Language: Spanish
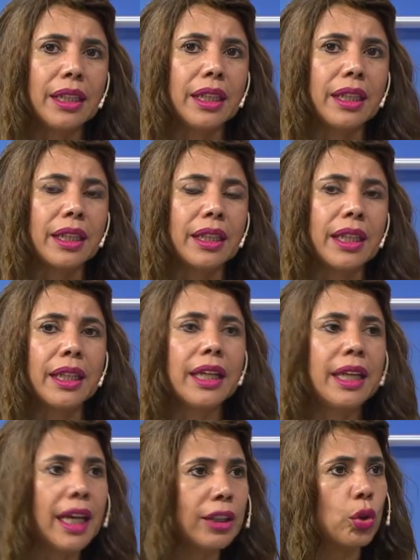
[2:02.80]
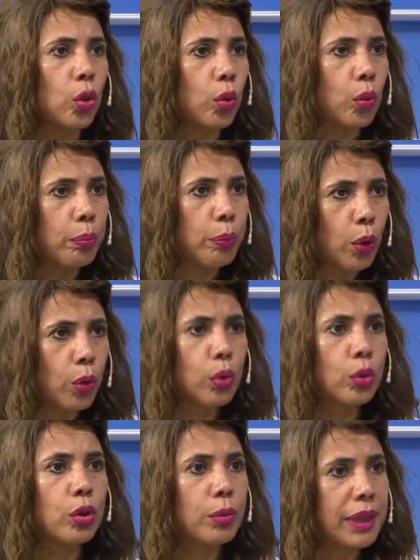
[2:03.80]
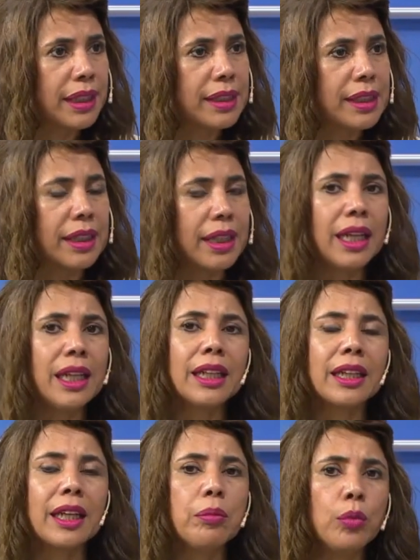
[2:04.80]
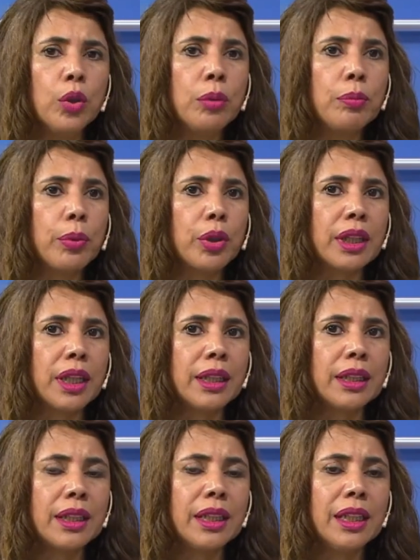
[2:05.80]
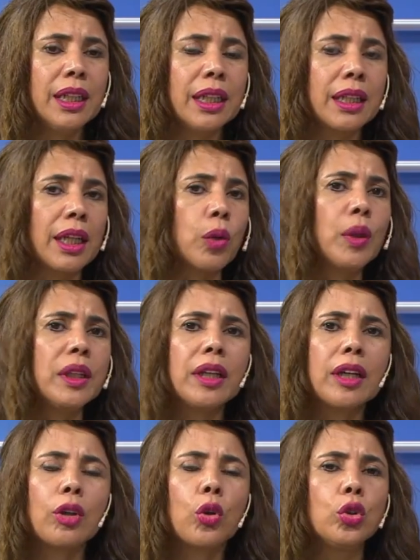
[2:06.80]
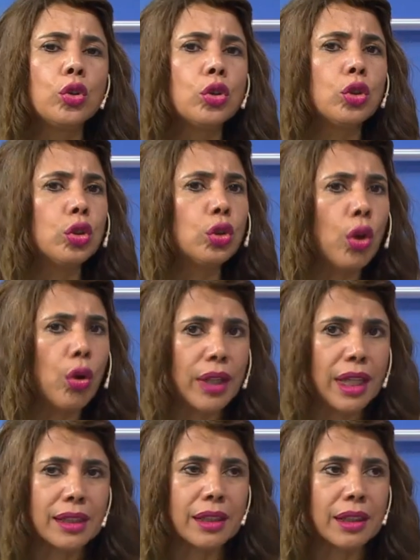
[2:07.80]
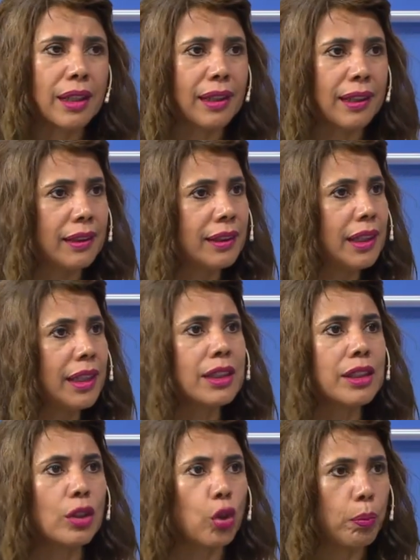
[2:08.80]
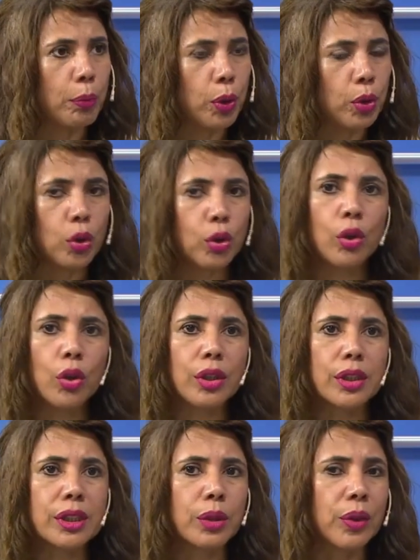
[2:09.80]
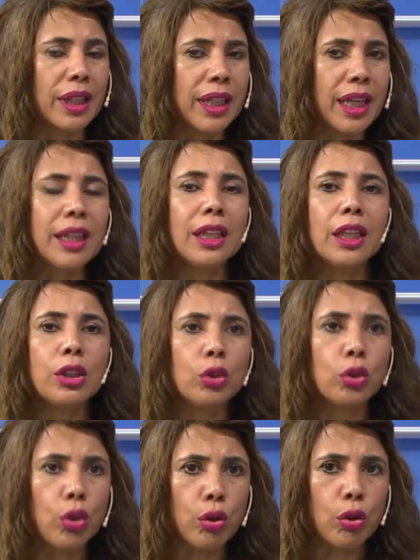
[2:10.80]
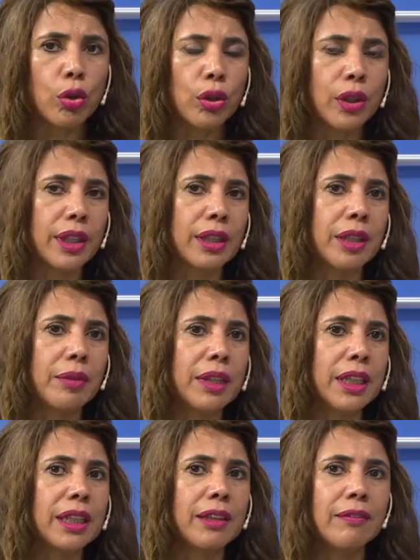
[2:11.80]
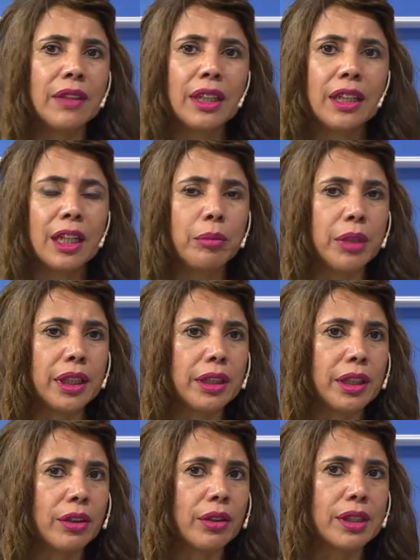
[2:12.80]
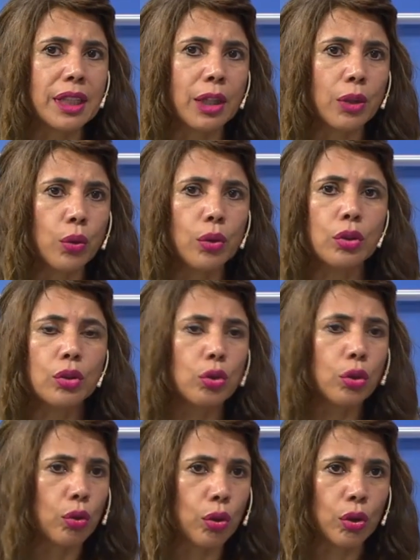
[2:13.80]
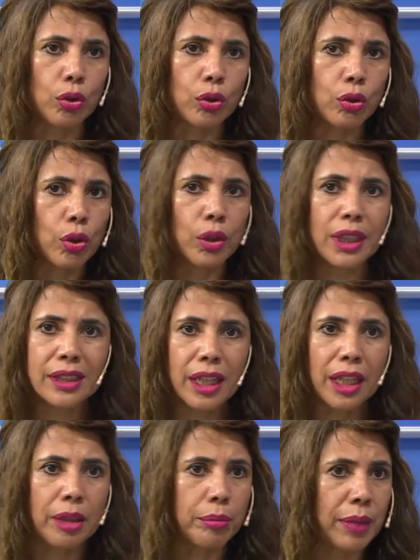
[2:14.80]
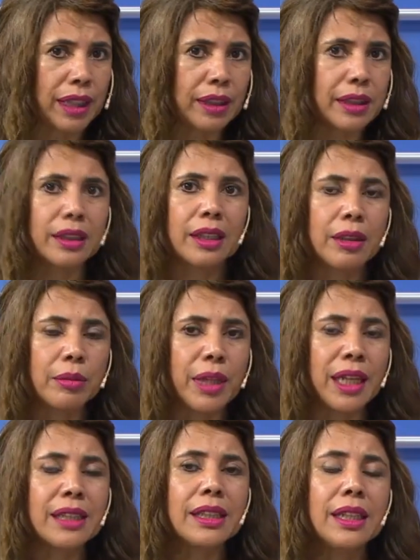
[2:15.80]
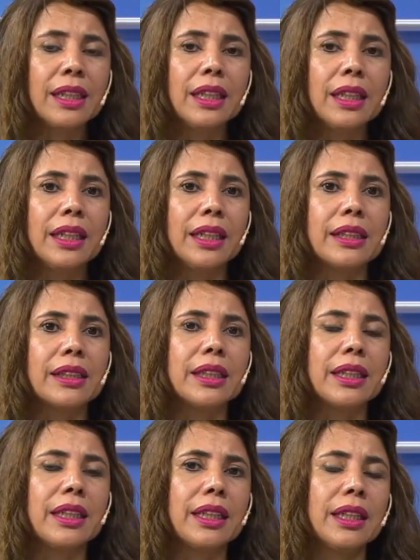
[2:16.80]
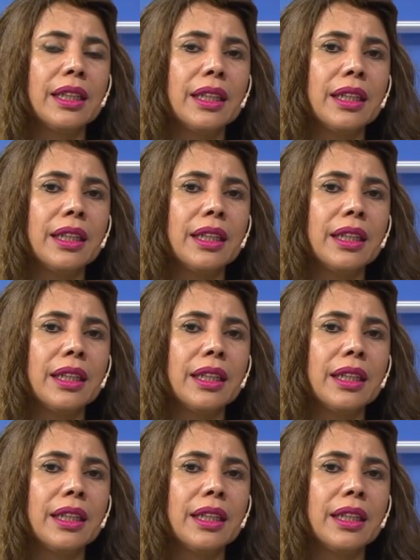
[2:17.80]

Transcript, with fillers: eh, generando un producto medicinal que es muy importante, que cuenta con todas las garantías, los protocolos de seguridad y todo lo que determina también el Ministerio de Salud, todos los controles de ANMAT y demás. Este,